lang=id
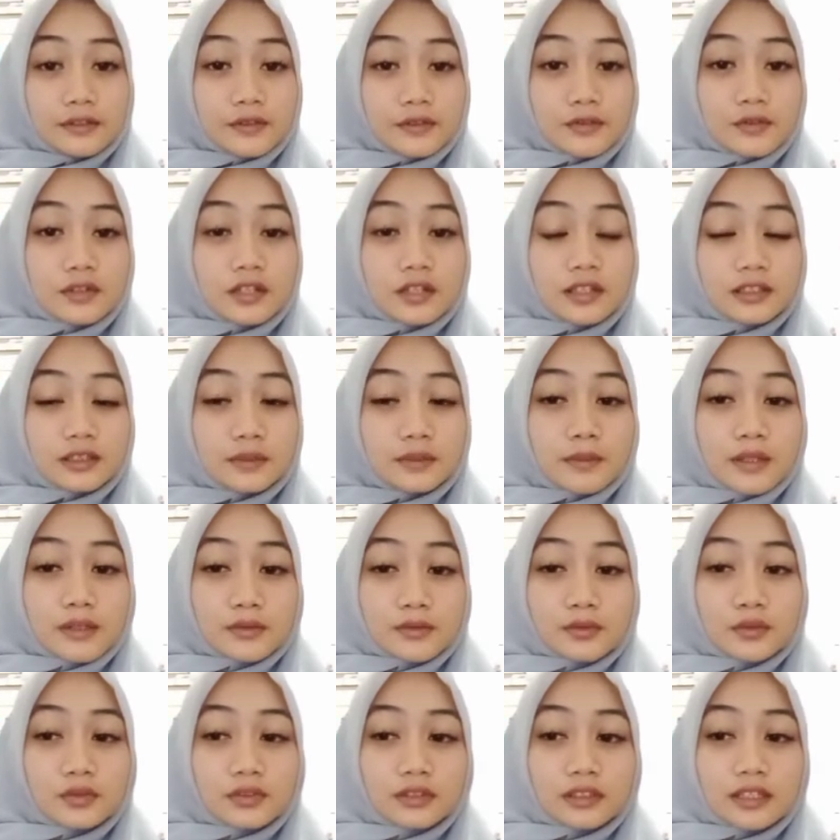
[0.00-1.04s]
sudah
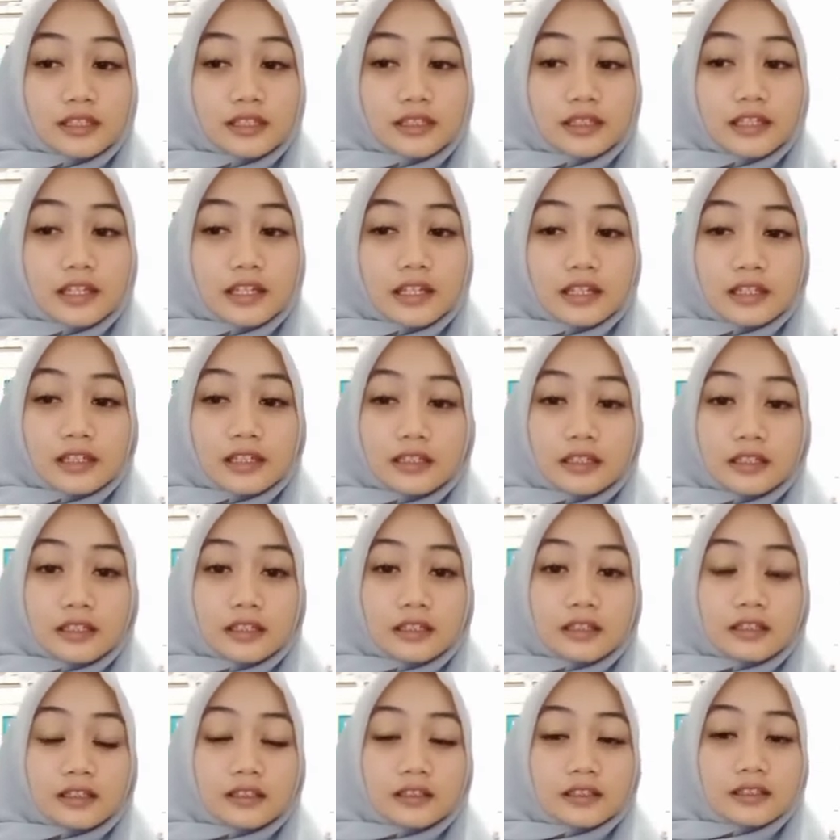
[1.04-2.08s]
termasuk tarian
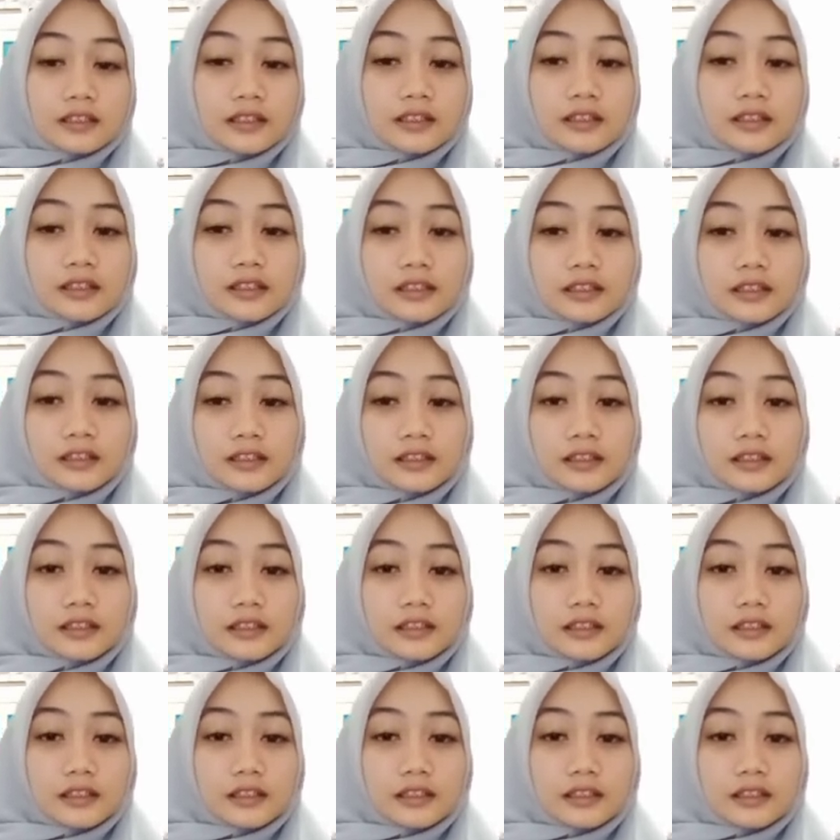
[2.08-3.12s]
uh,
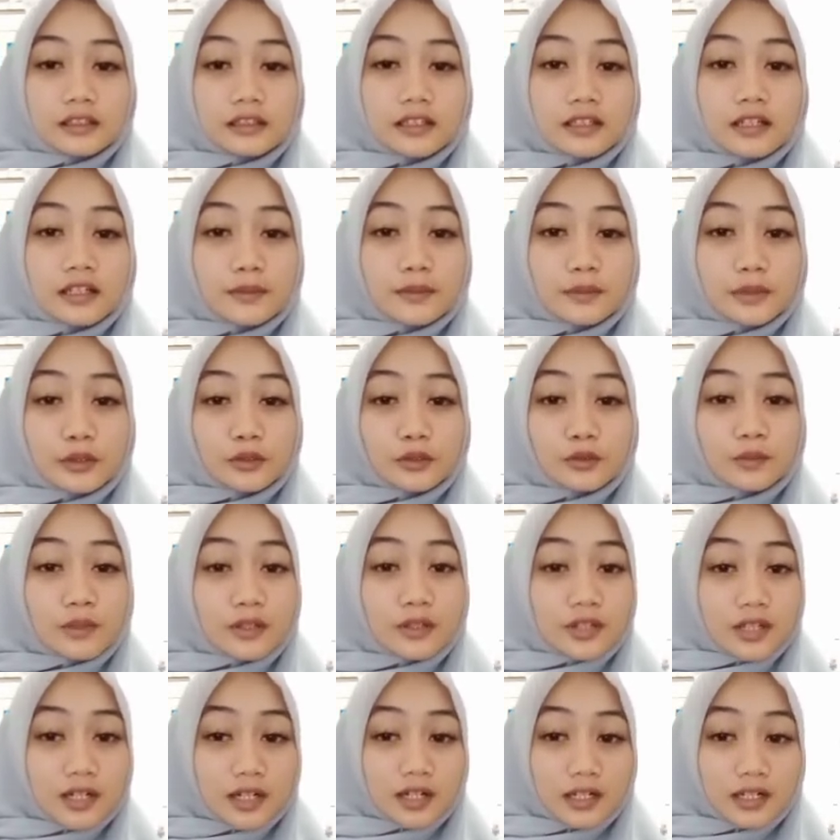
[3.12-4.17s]
dalam lingkup
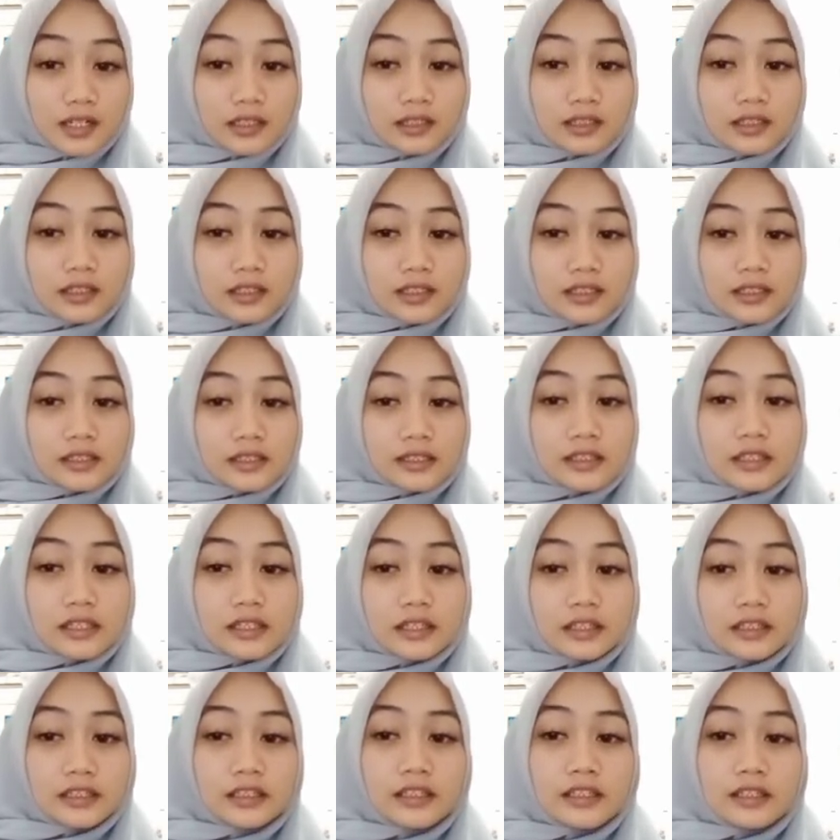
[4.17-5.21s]
masyarakat.
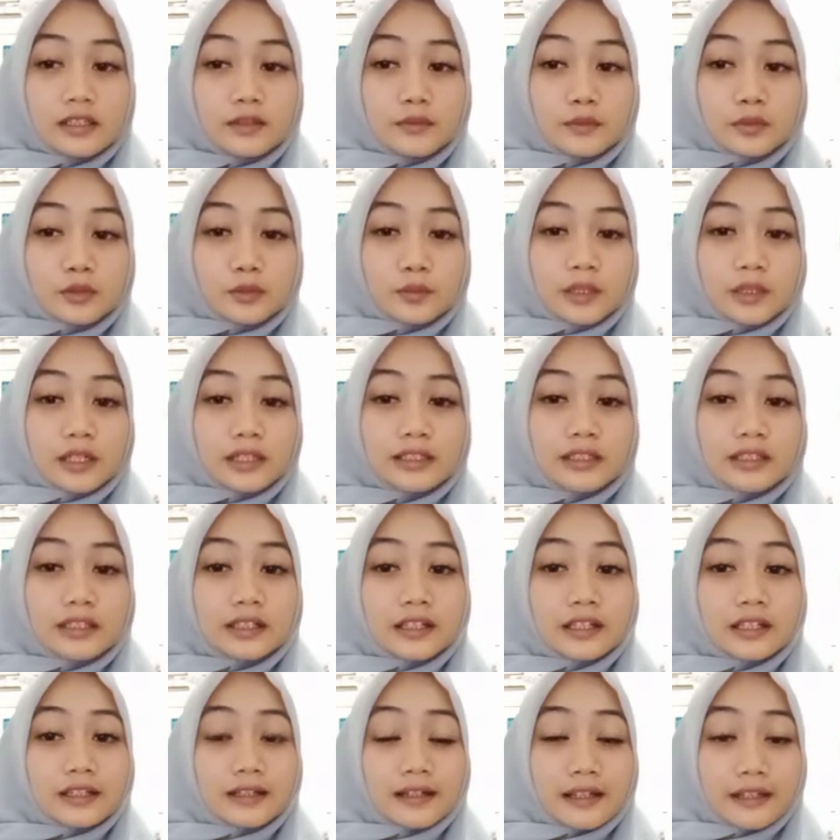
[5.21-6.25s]
Jadi merupakan
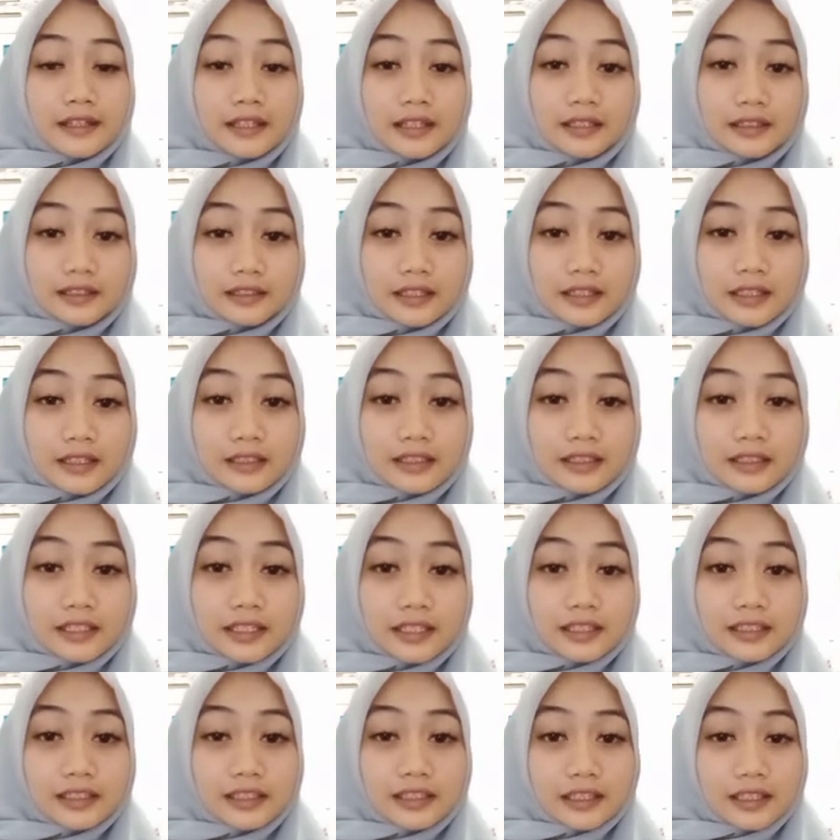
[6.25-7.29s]
tarian rakyat yang
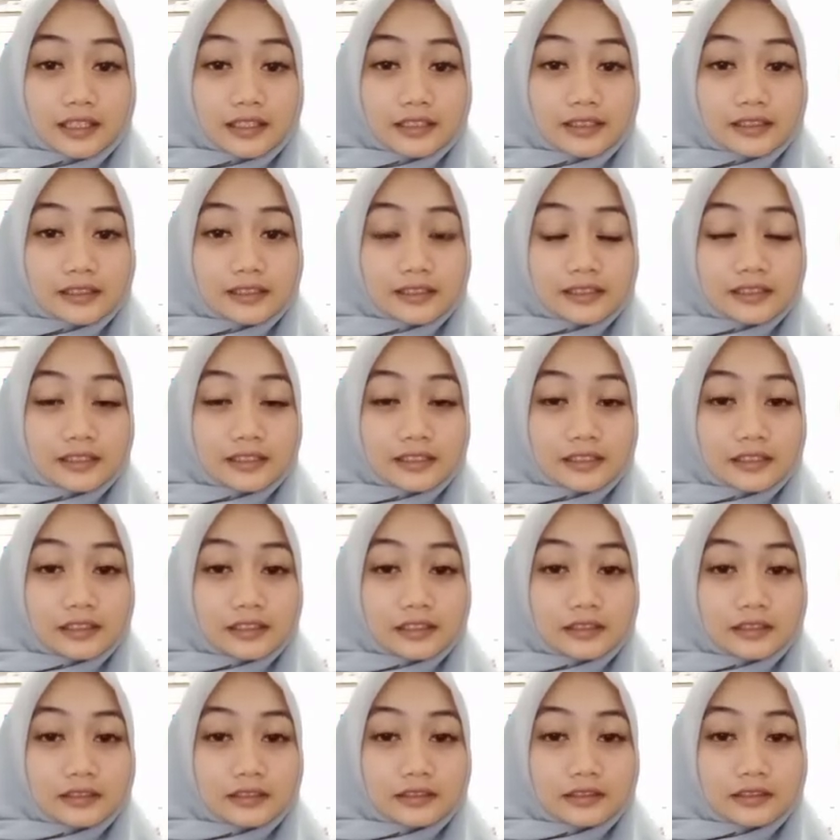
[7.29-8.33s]
ditarikan
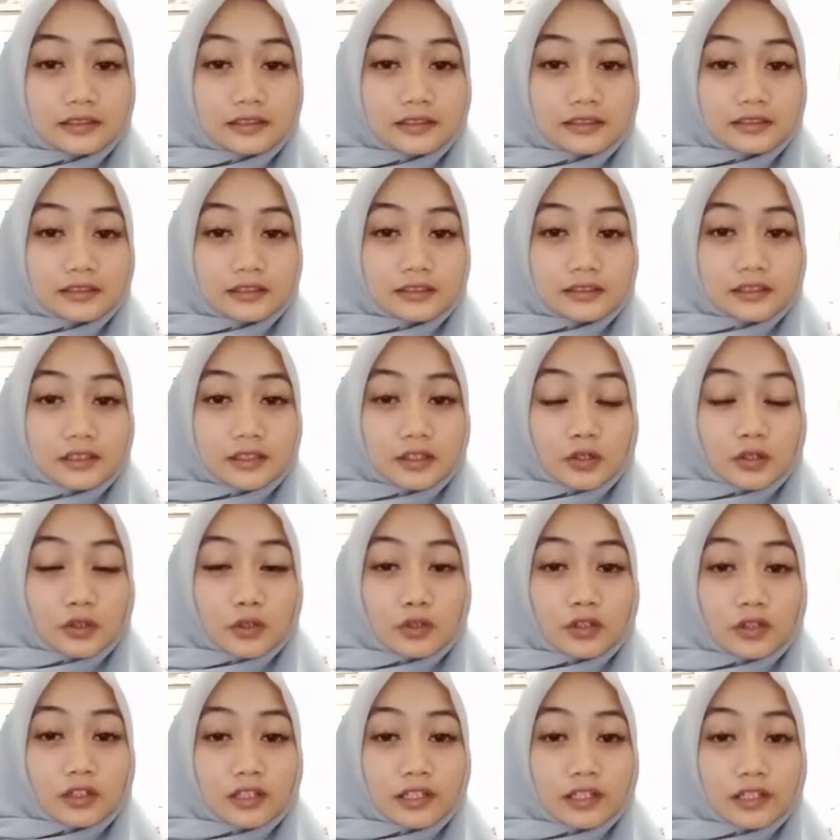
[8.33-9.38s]

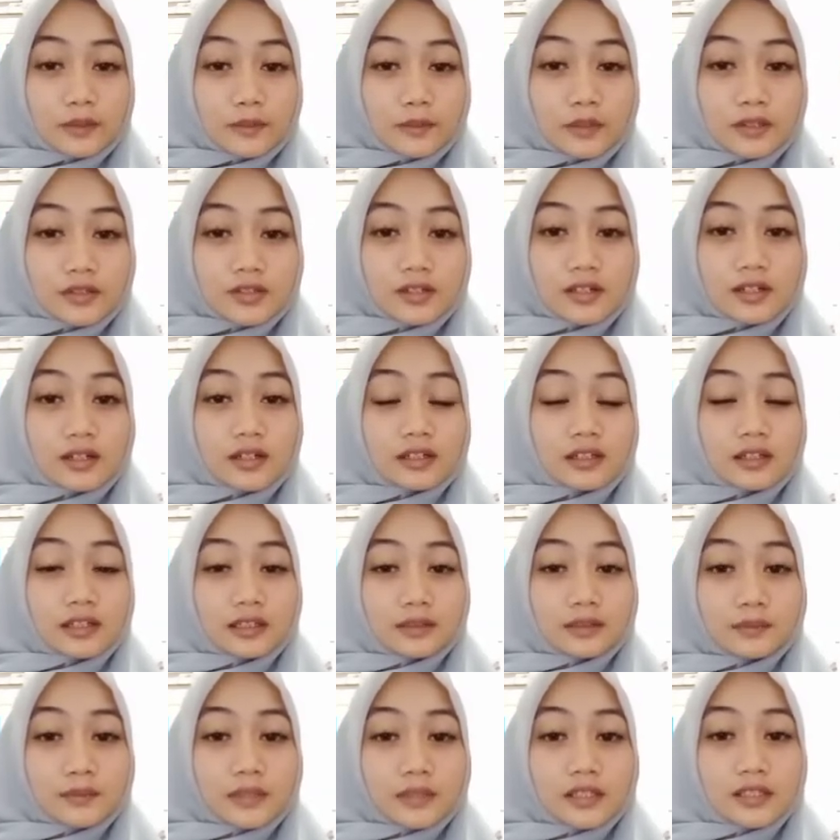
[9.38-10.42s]
oleh
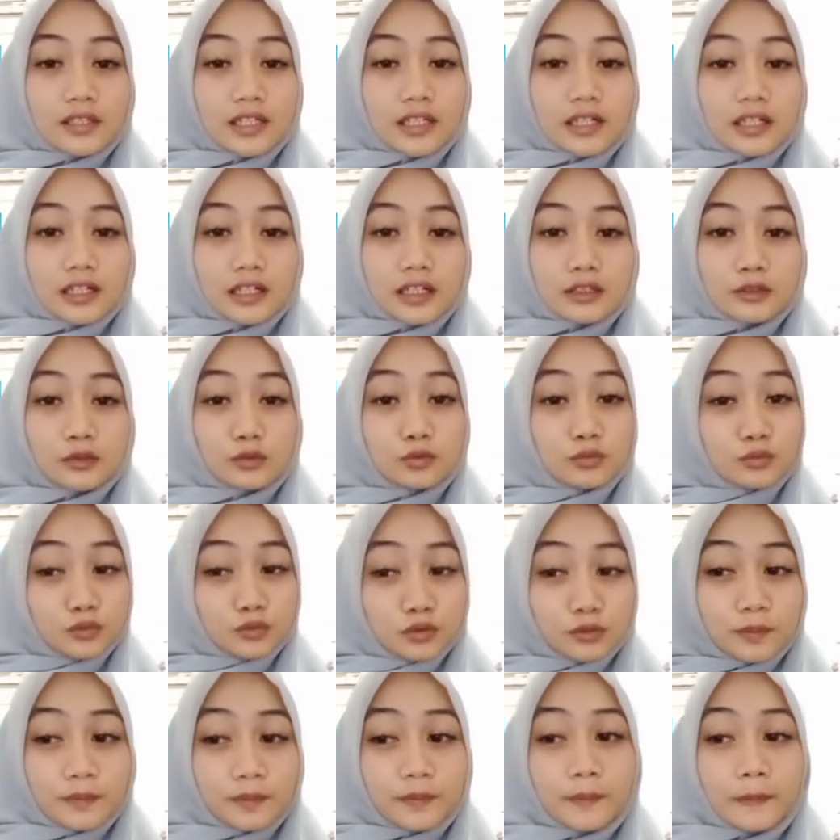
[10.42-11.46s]
masyarakat-masyarakat
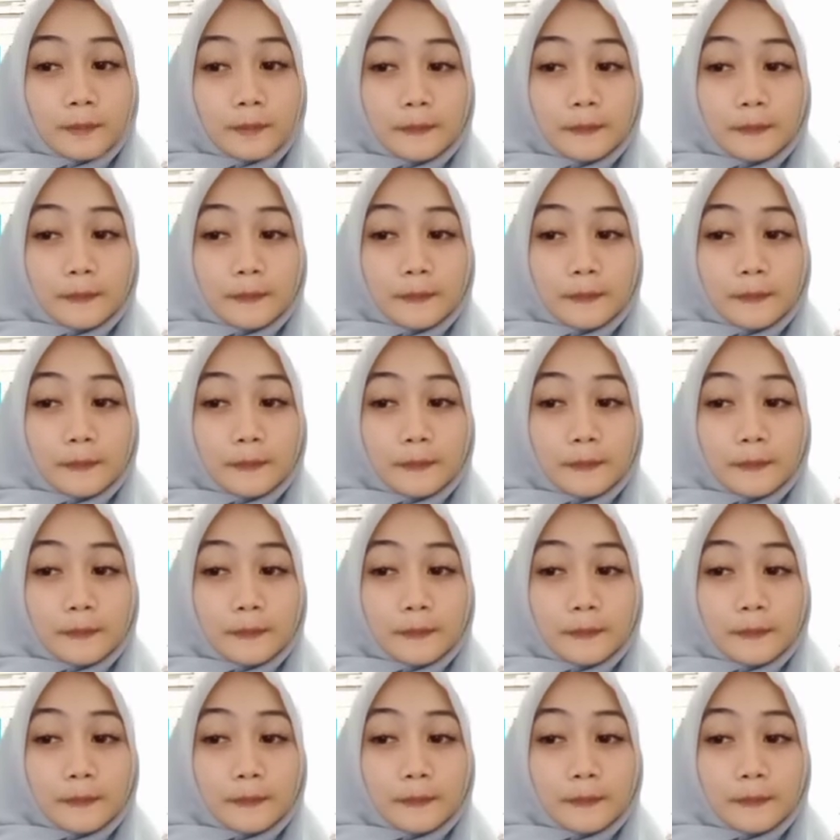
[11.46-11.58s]
umum.